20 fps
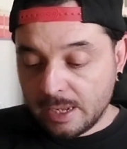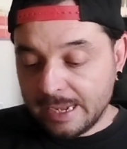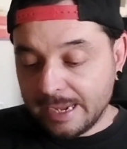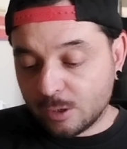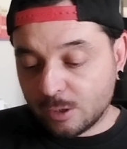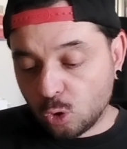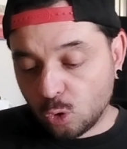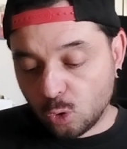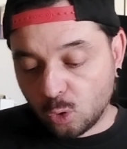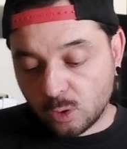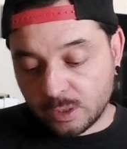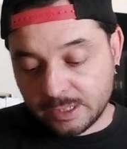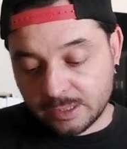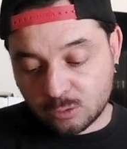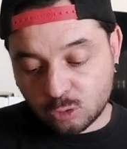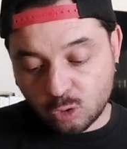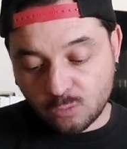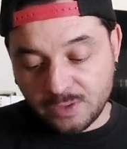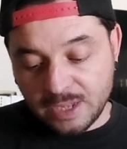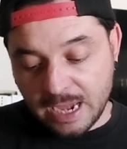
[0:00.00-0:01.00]
e ai
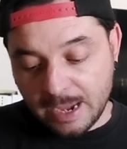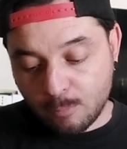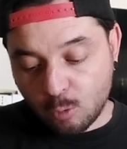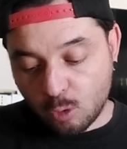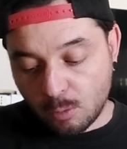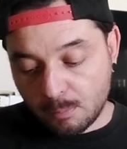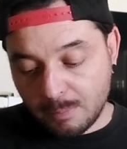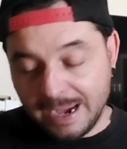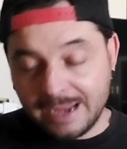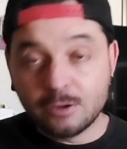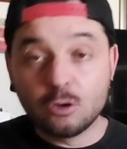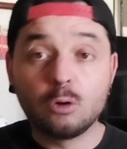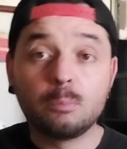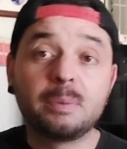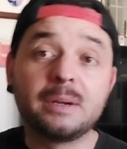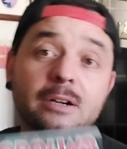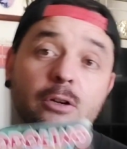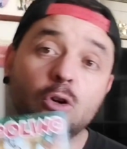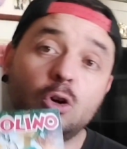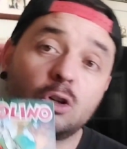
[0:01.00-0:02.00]
colori troviamo Mario
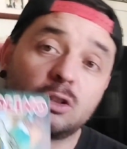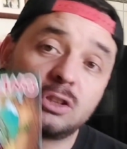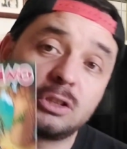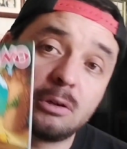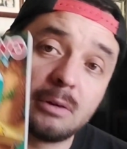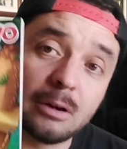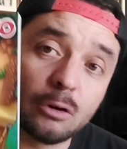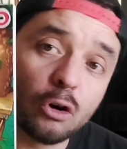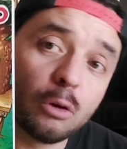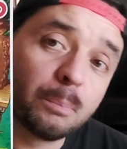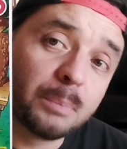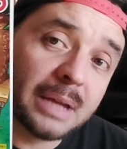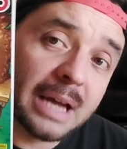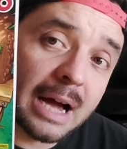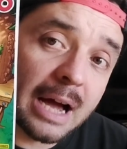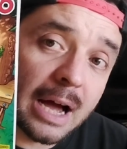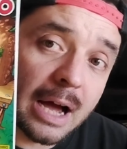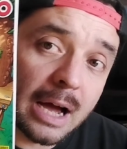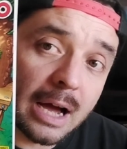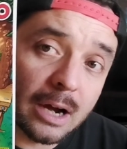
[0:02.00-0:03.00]
Perrotta, una
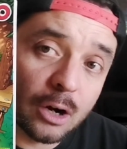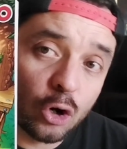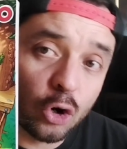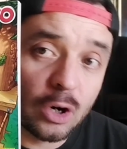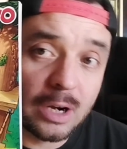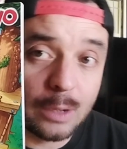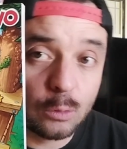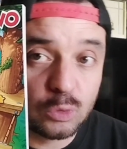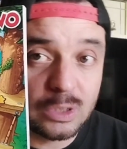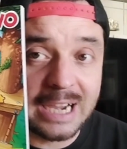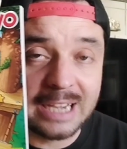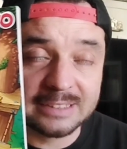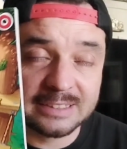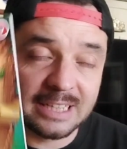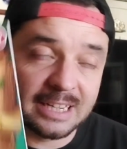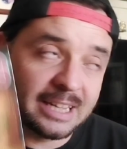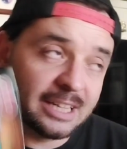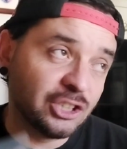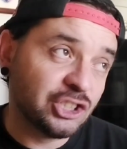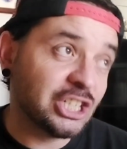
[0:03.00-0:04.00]
coppia
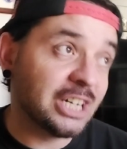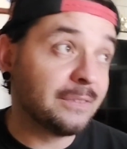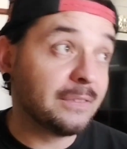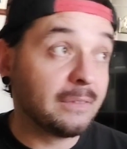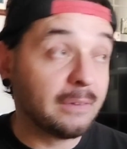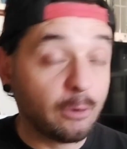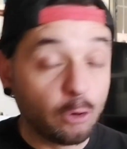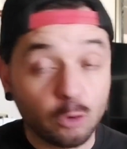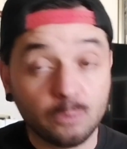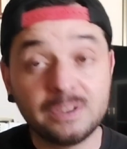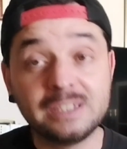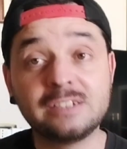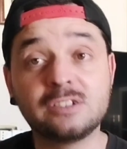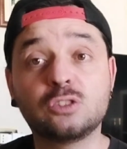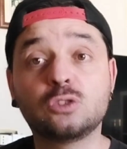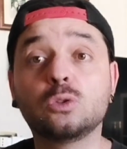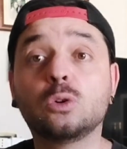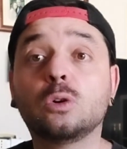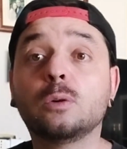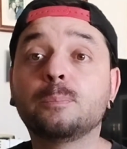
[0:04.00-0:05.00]
collaudata che già avevamo
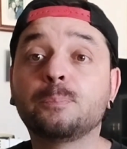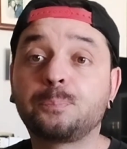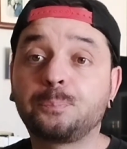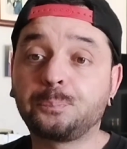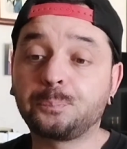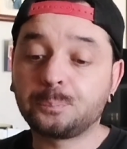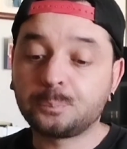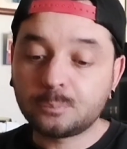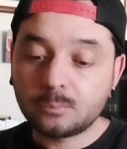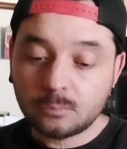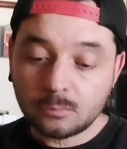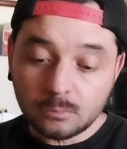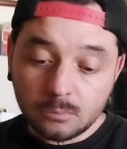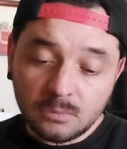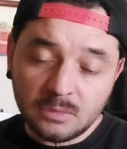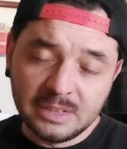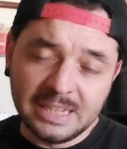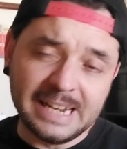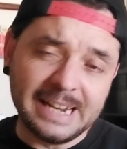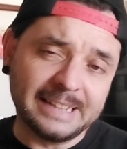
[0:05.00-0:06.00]
visto
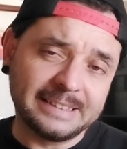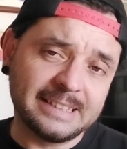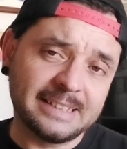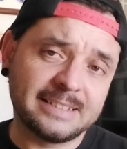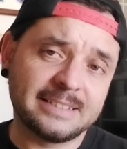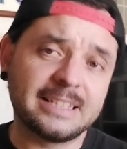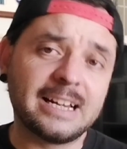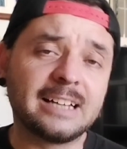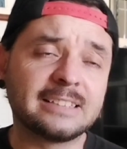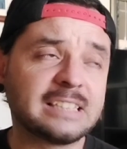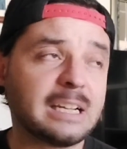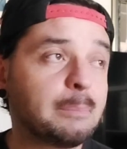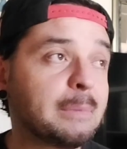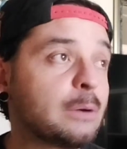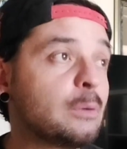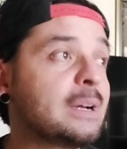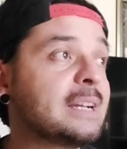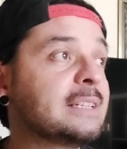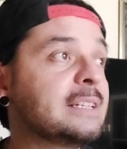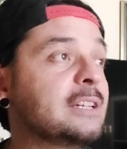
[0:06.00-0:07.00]
nella testata al
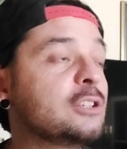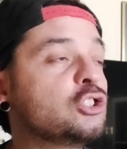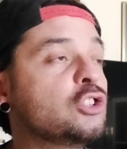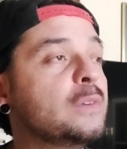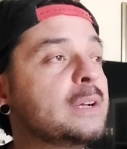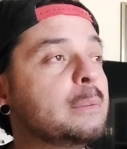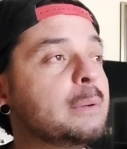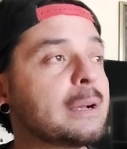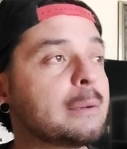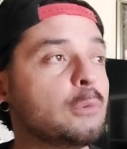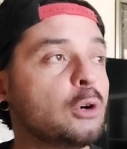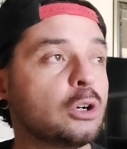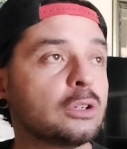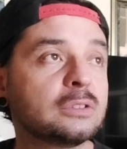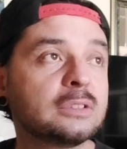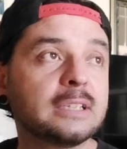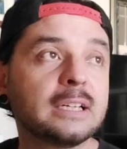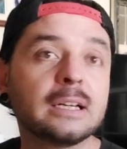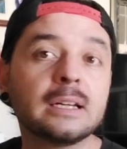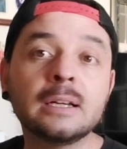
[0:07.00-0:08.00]
manuale delle giovani
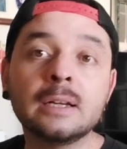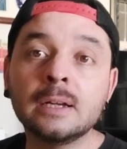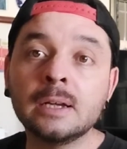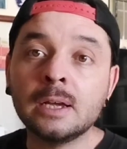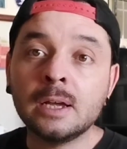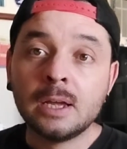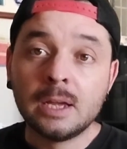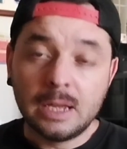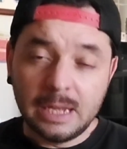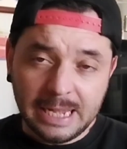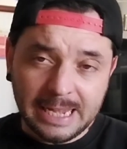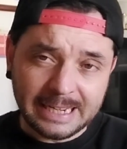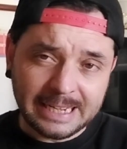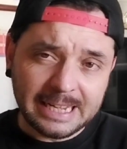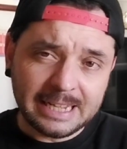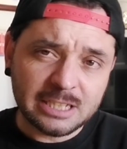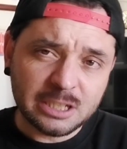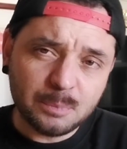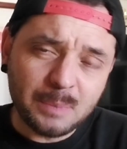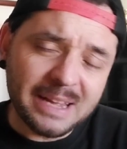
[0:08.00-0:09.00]
marmotte e
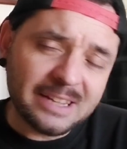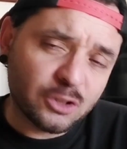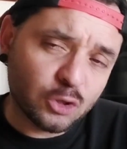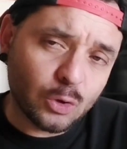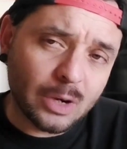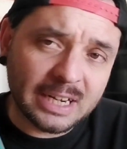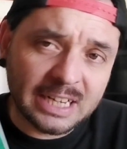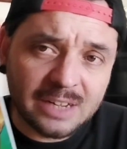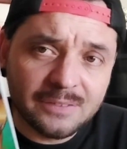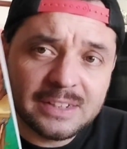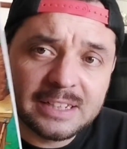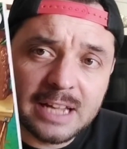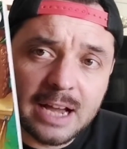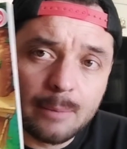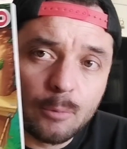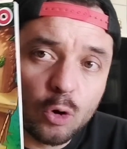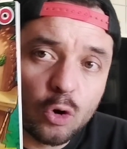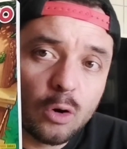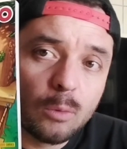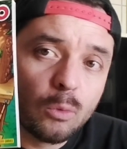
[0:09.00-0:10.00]
che spesso anche
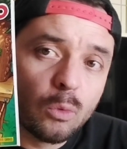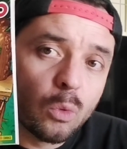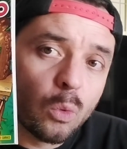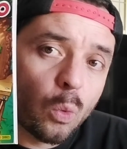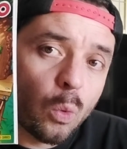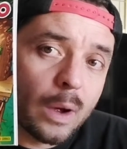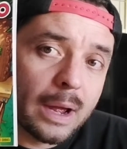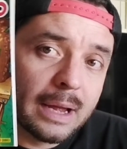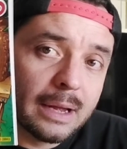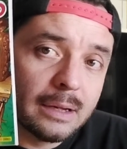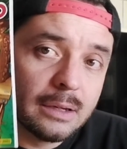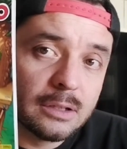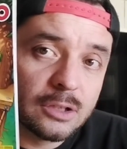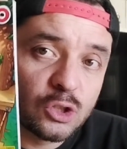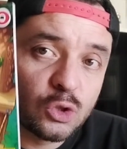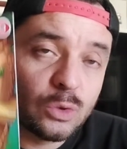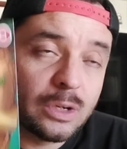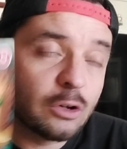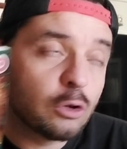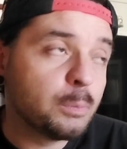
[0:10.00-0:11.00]
vediamo comunque eh,
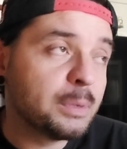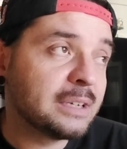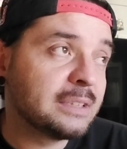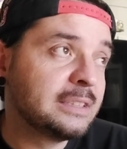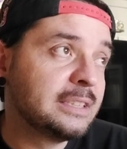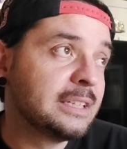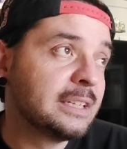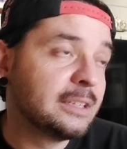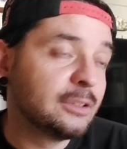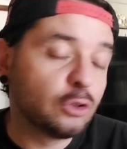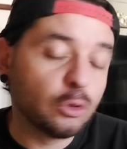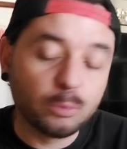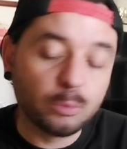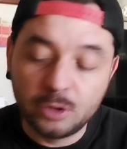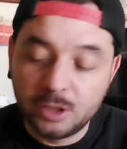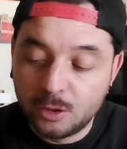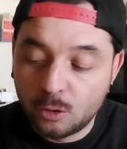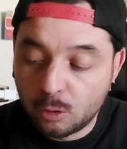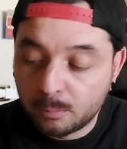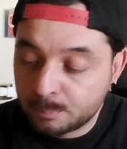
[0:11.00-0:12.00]
sulle copertine di
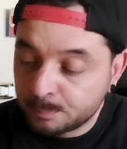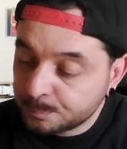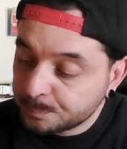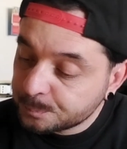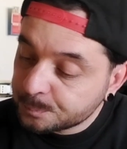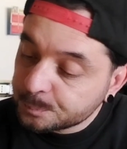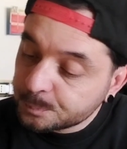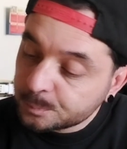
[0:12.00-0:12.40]
Topolino.